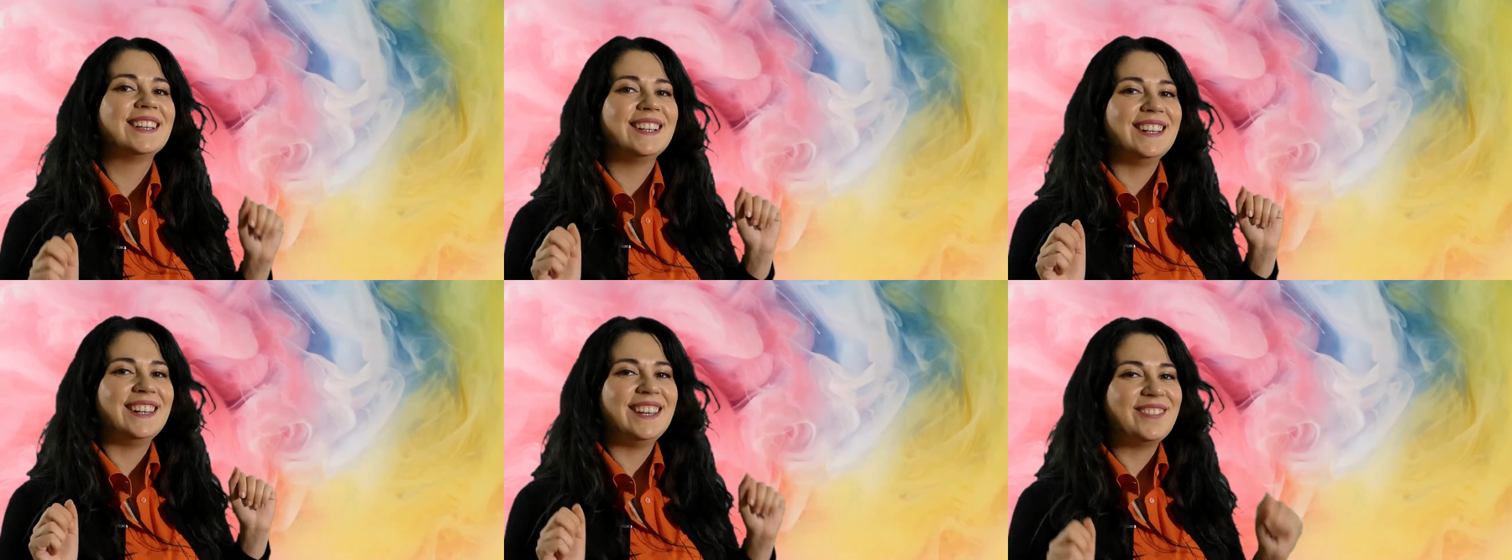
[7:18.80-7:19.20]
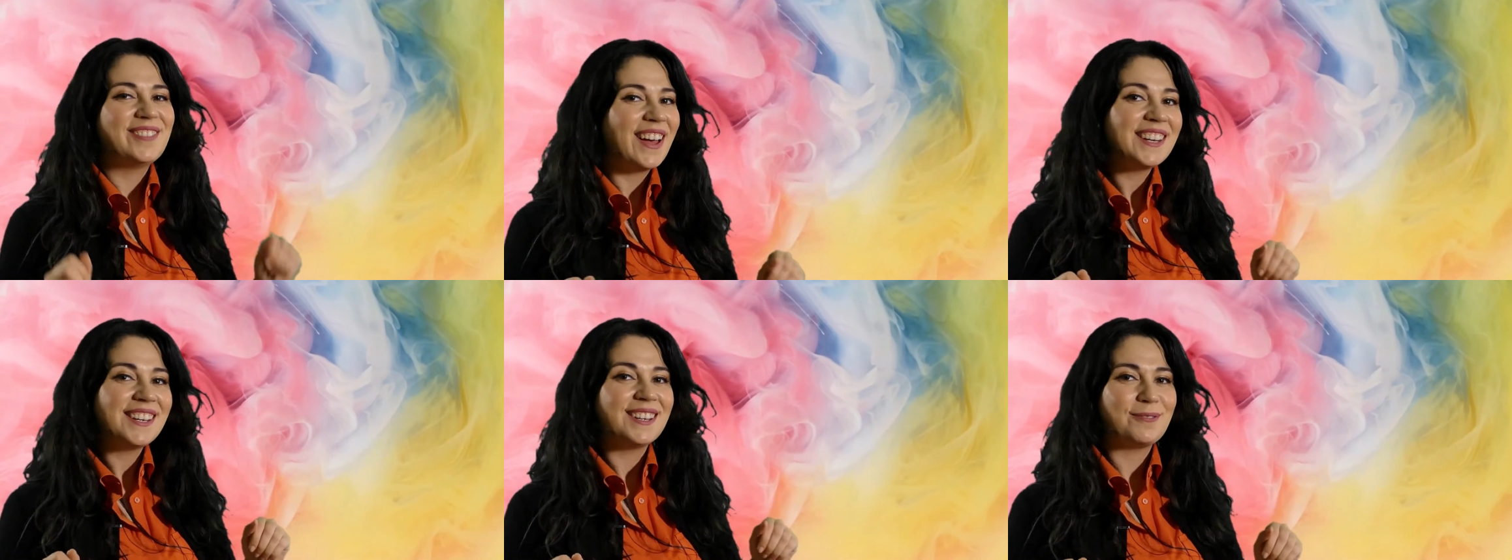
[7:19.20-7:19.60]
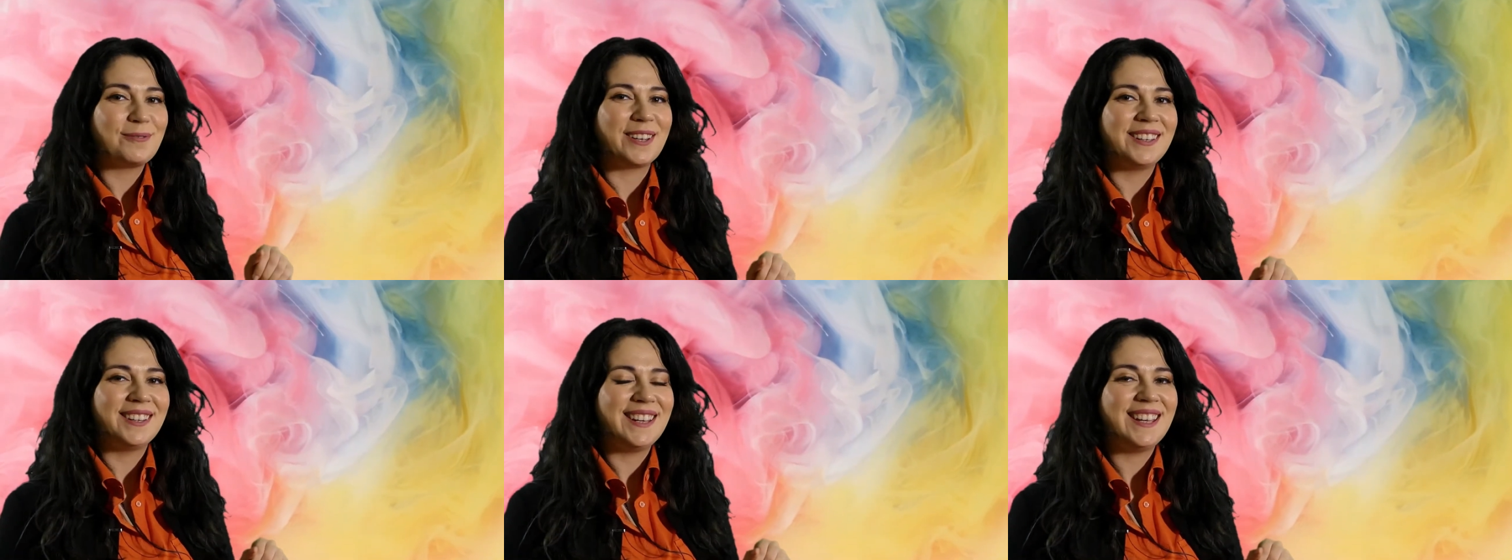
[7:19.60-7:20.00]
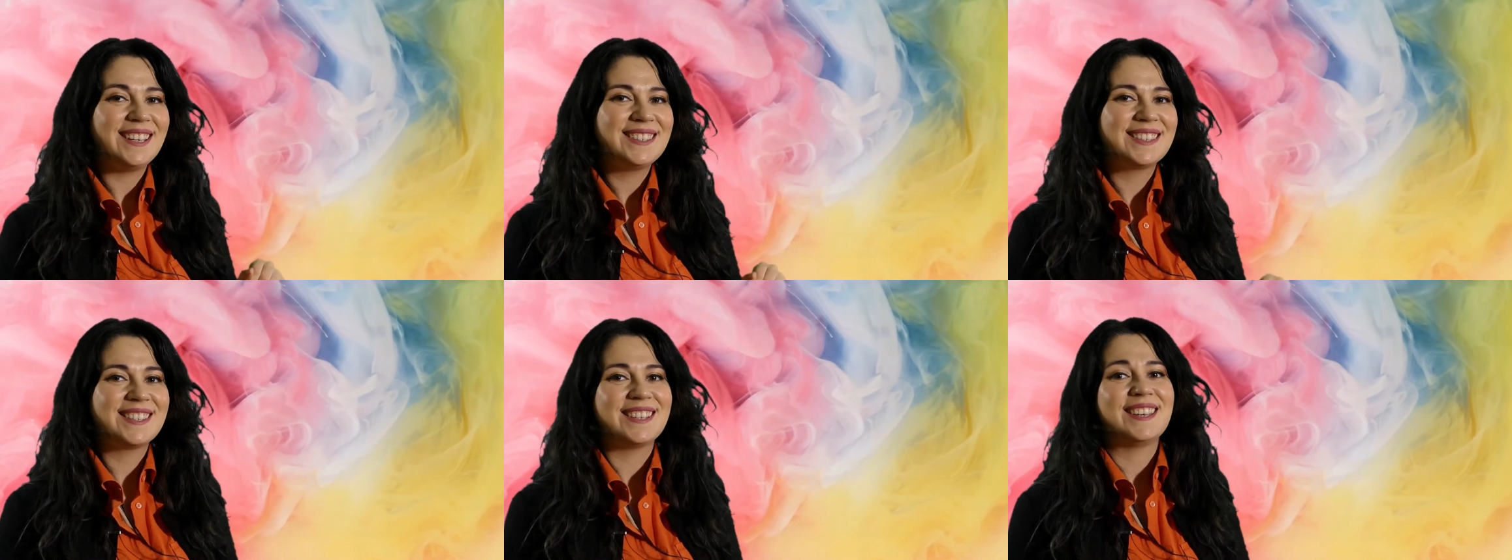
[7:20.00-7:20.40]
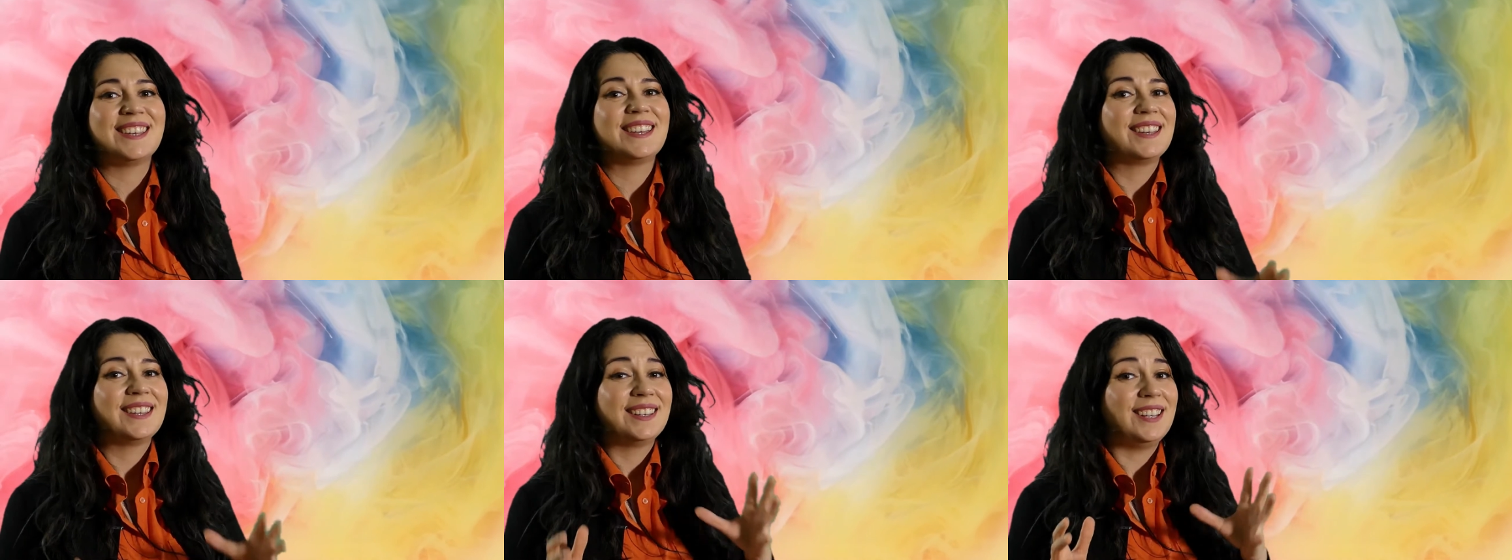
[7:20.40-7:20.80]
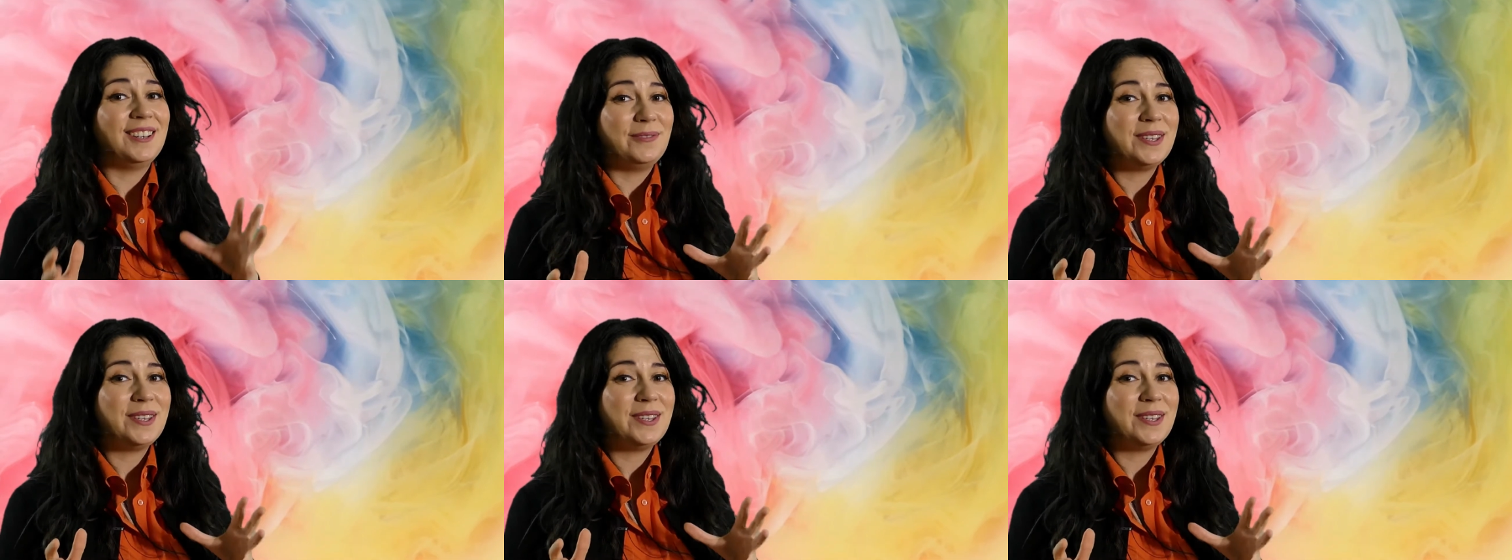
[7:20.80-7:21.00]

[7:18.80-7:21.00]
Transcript: Le varie nefandezze del